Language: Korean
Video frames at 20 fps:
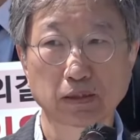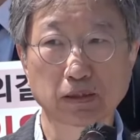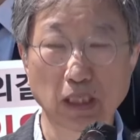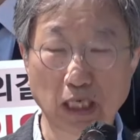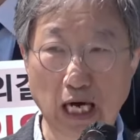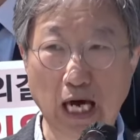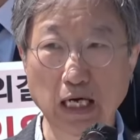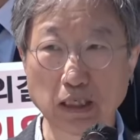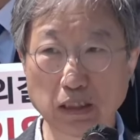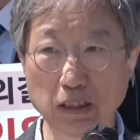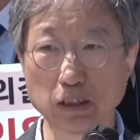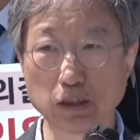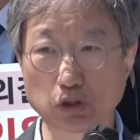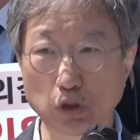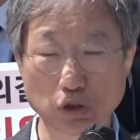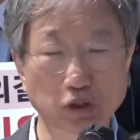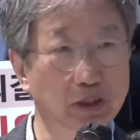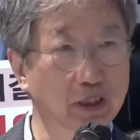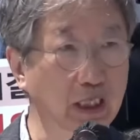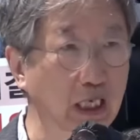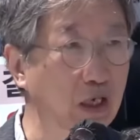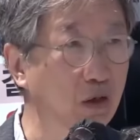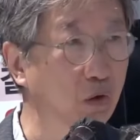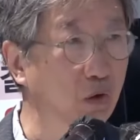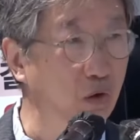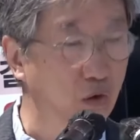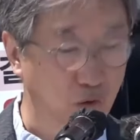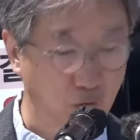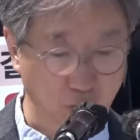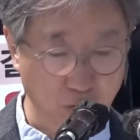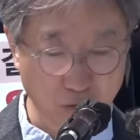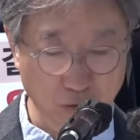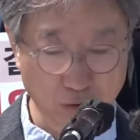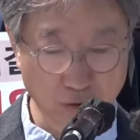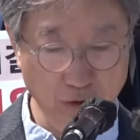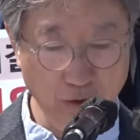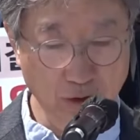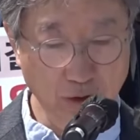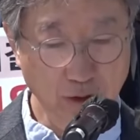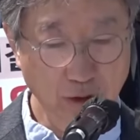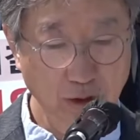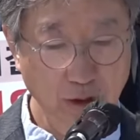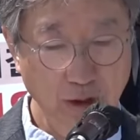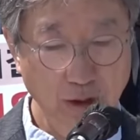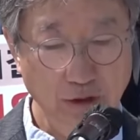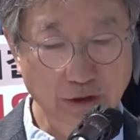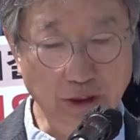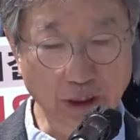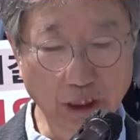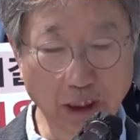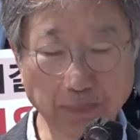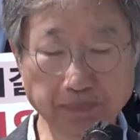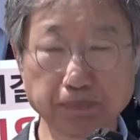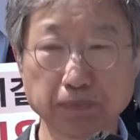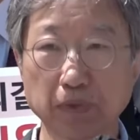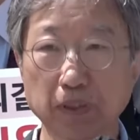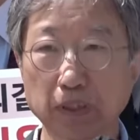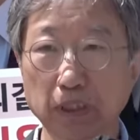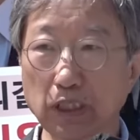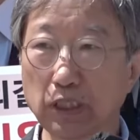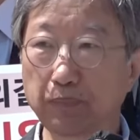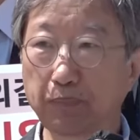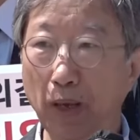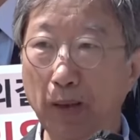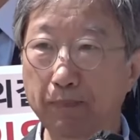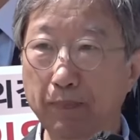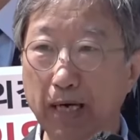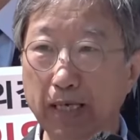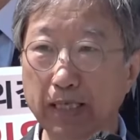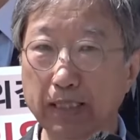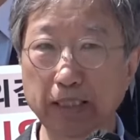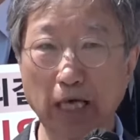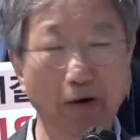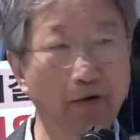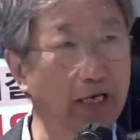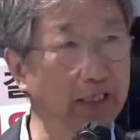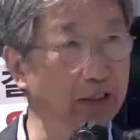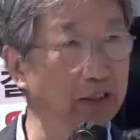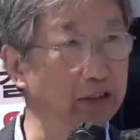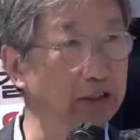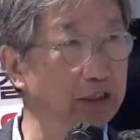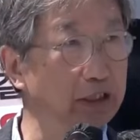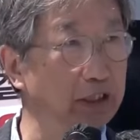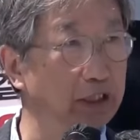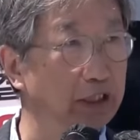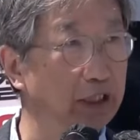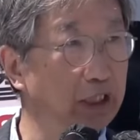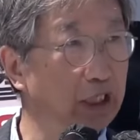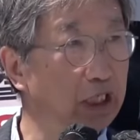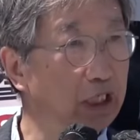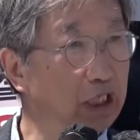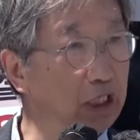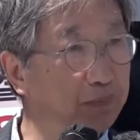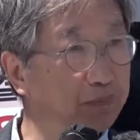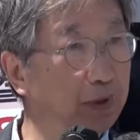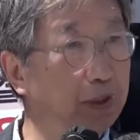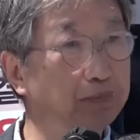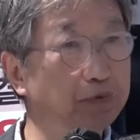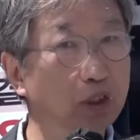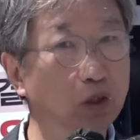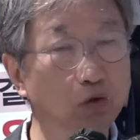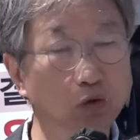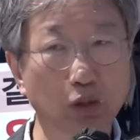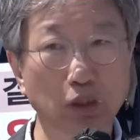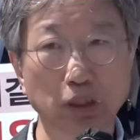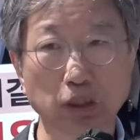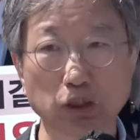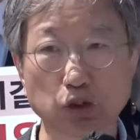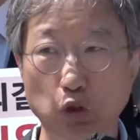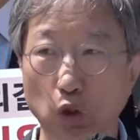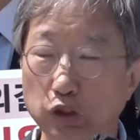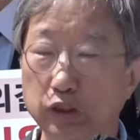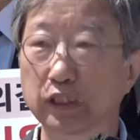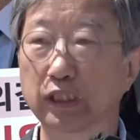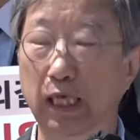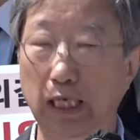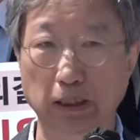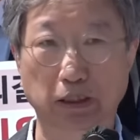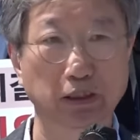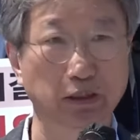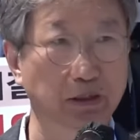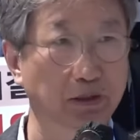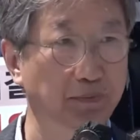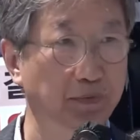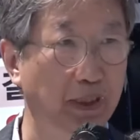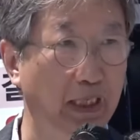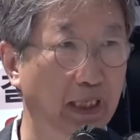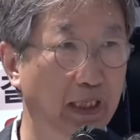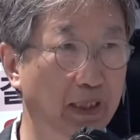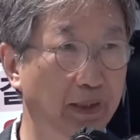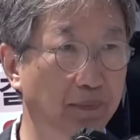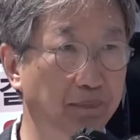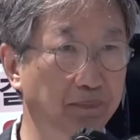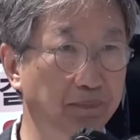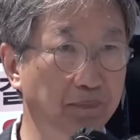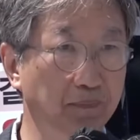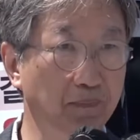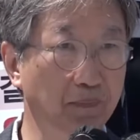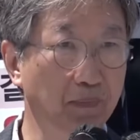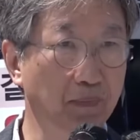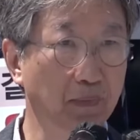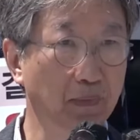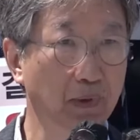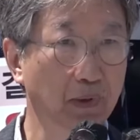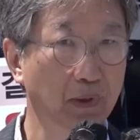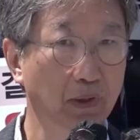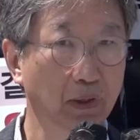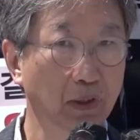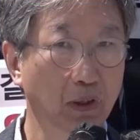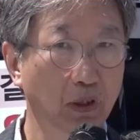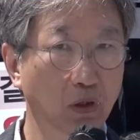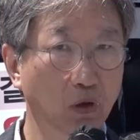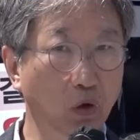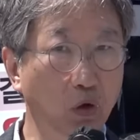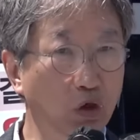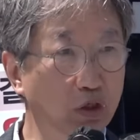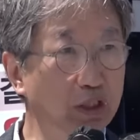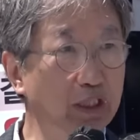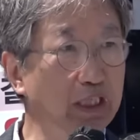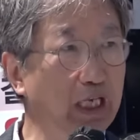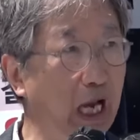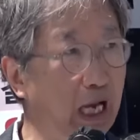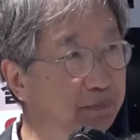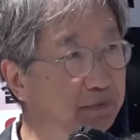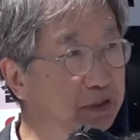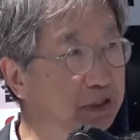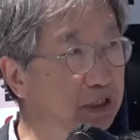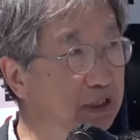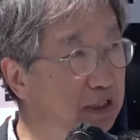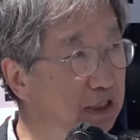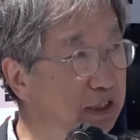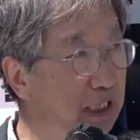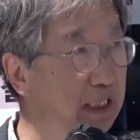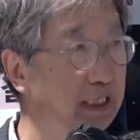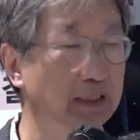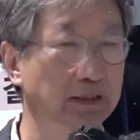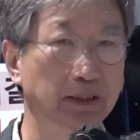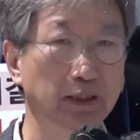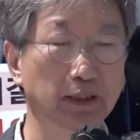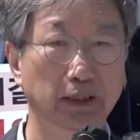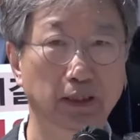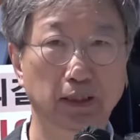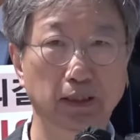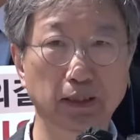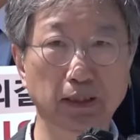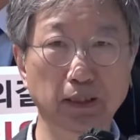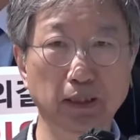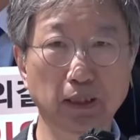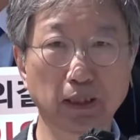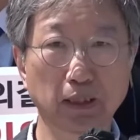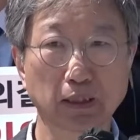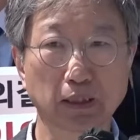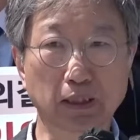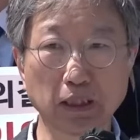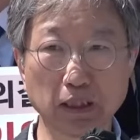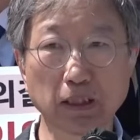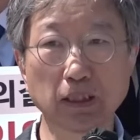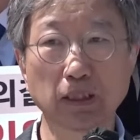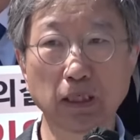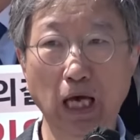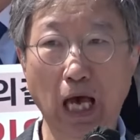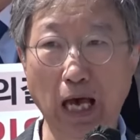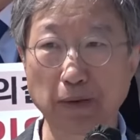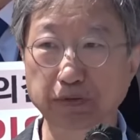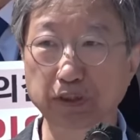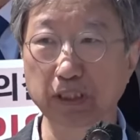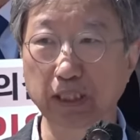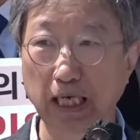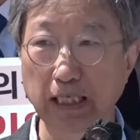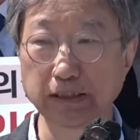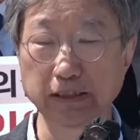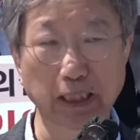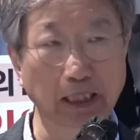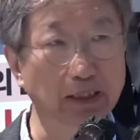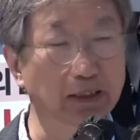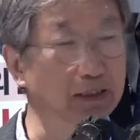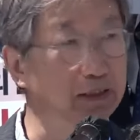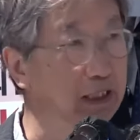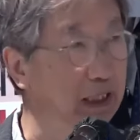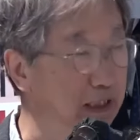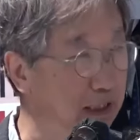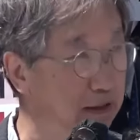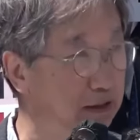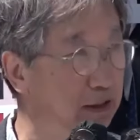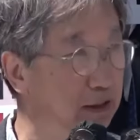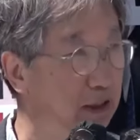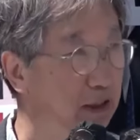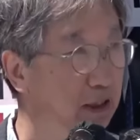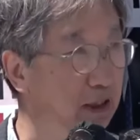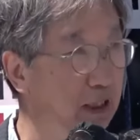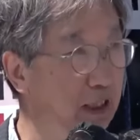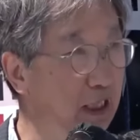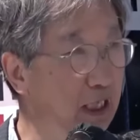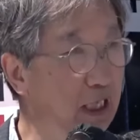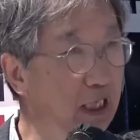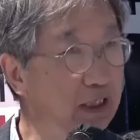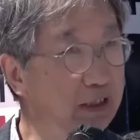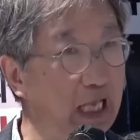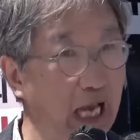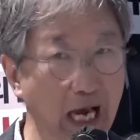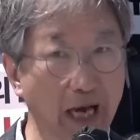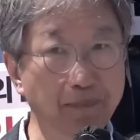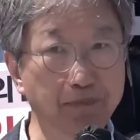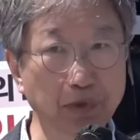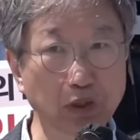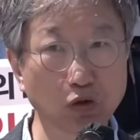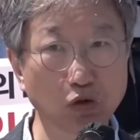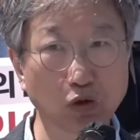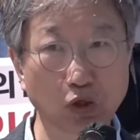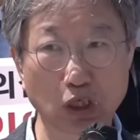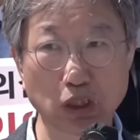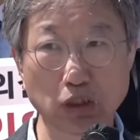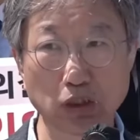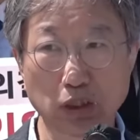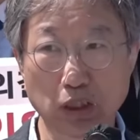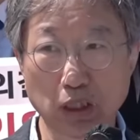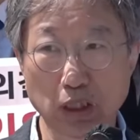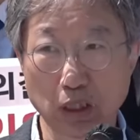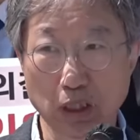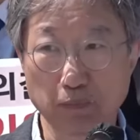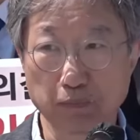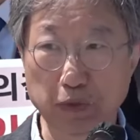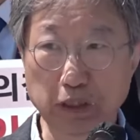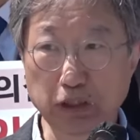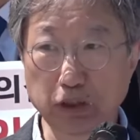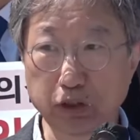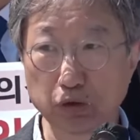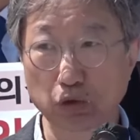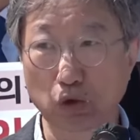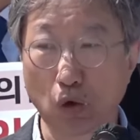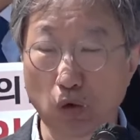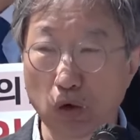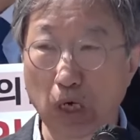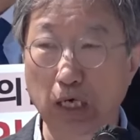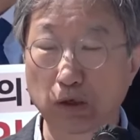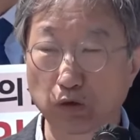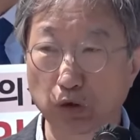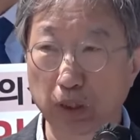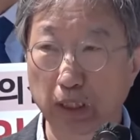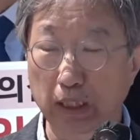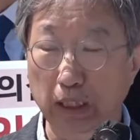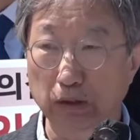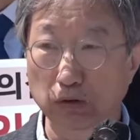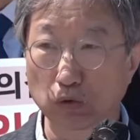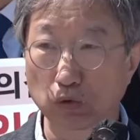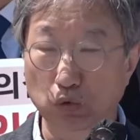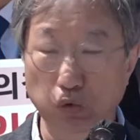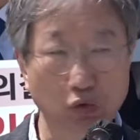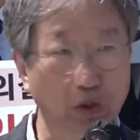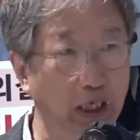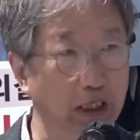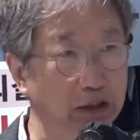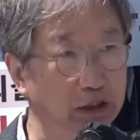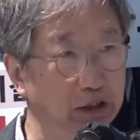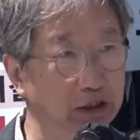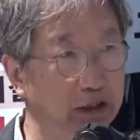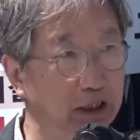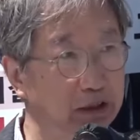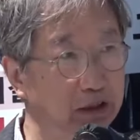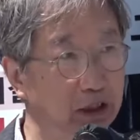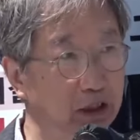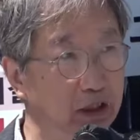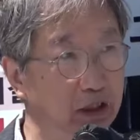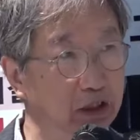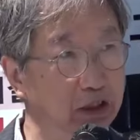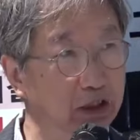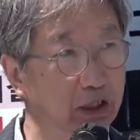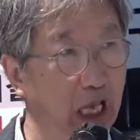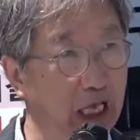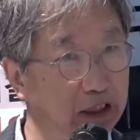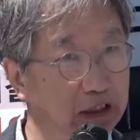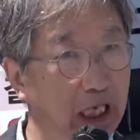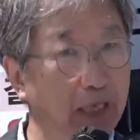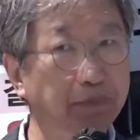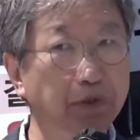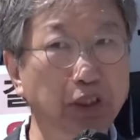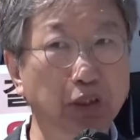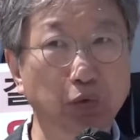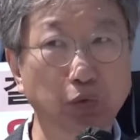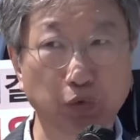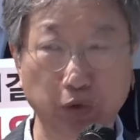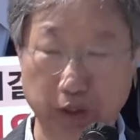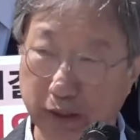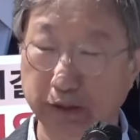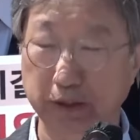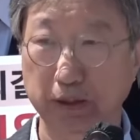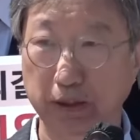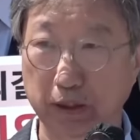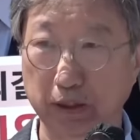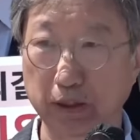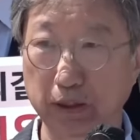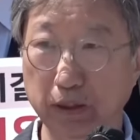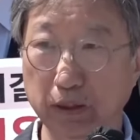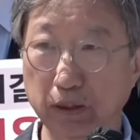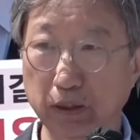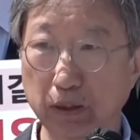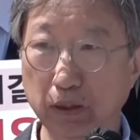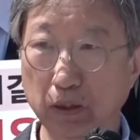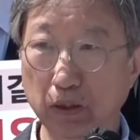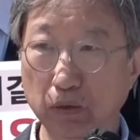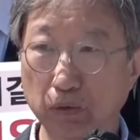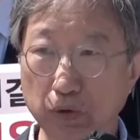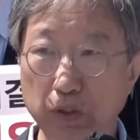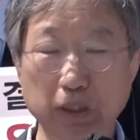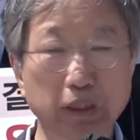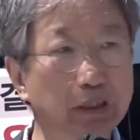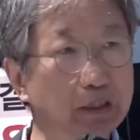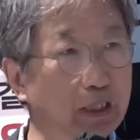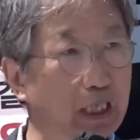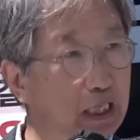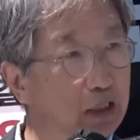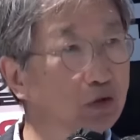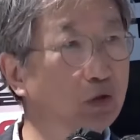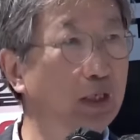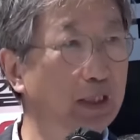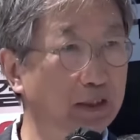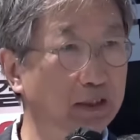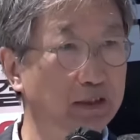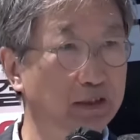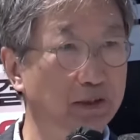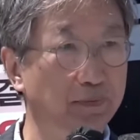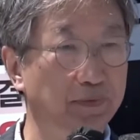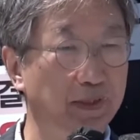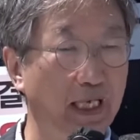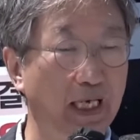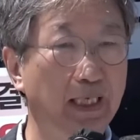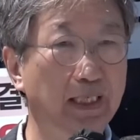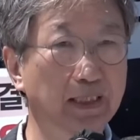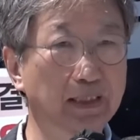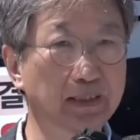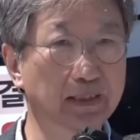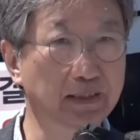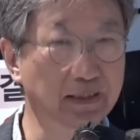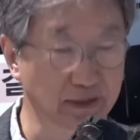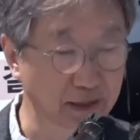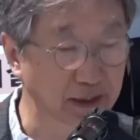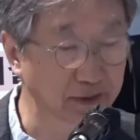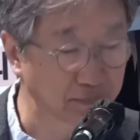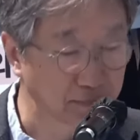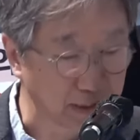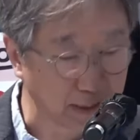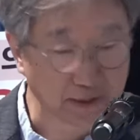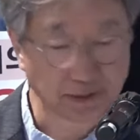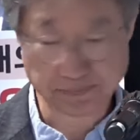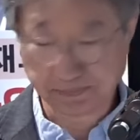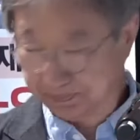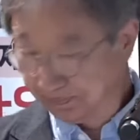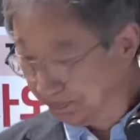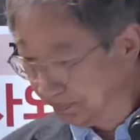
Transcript: 저항을 조직하고 지금 이 팻말에 나와 있듯이 입법 청원을 조직할 것입니다. 올의 함성을 따라서 그 앞서간 자를 따라서 대한민국의 민주공화국이라는 국가 정체성을 되잡기 위해서 우리는 행동할 것입니다. 이상입니다.